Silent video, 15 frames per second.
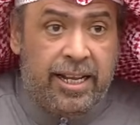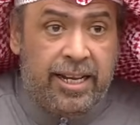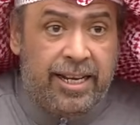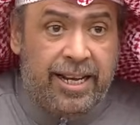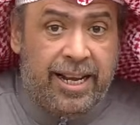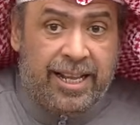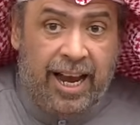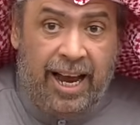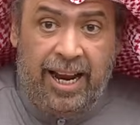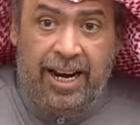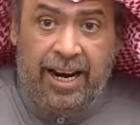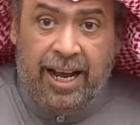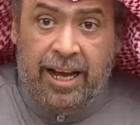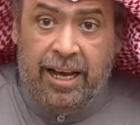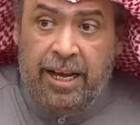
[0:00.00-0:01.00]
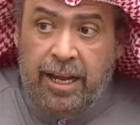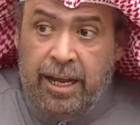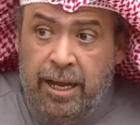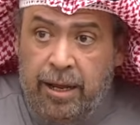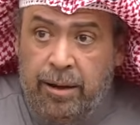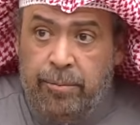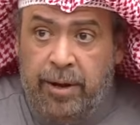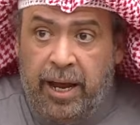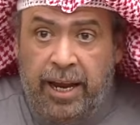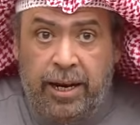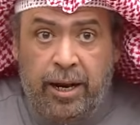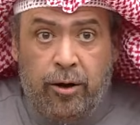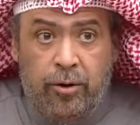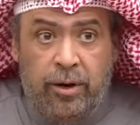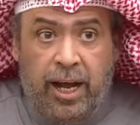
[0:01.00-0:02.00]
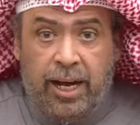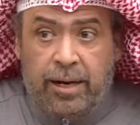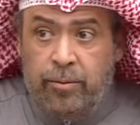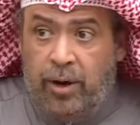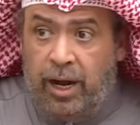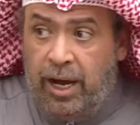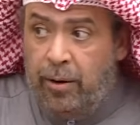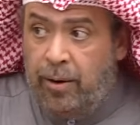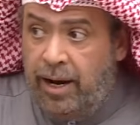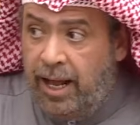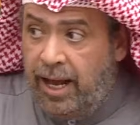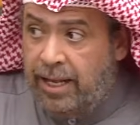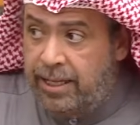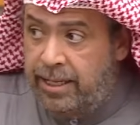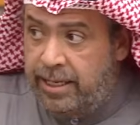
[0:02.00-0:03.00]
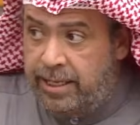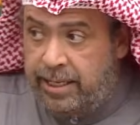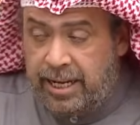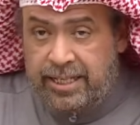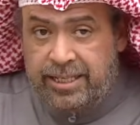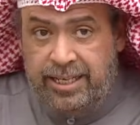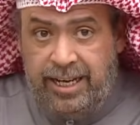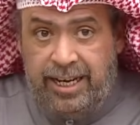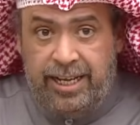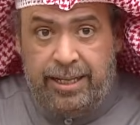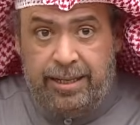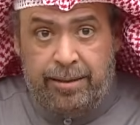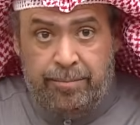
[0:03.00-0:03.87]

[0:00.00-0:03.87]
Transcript: يتعلق بأن هناك محاولات لتصعيد